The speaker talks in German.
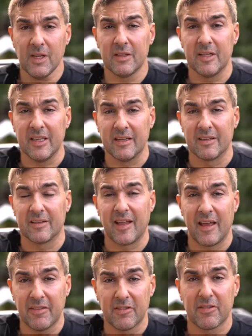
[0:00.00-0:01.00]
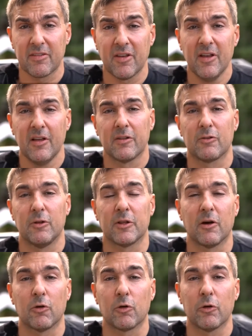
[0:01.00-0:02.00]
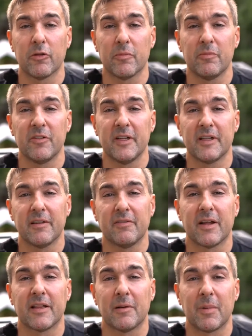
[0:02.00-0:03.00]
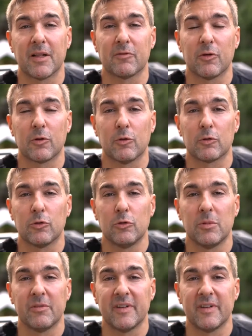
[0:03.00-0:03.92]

Die Tests sollen auch kostenpflichtig werden ab Anfang Oktober.